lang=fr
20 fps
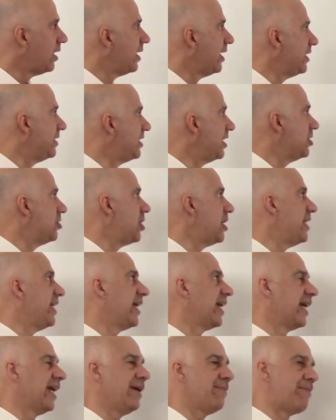Et c'est
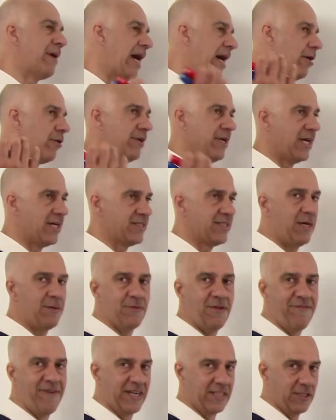généré par un ensemble
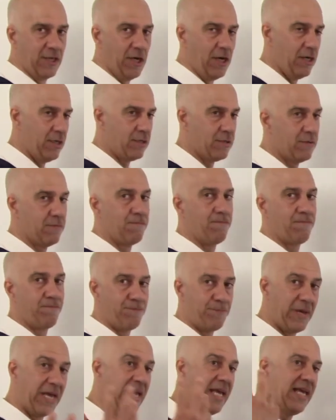de facteurs
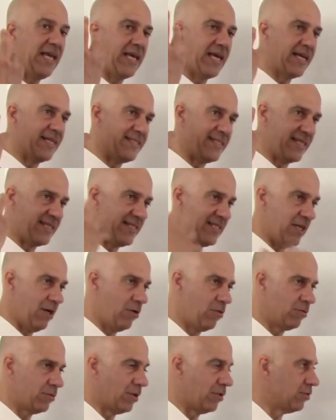
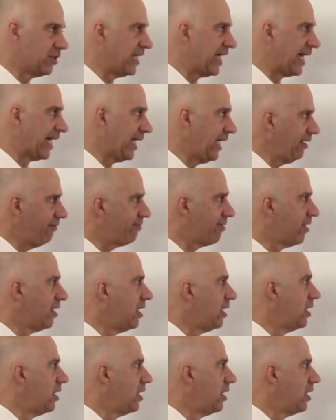pré-récession, donc qui arrivent.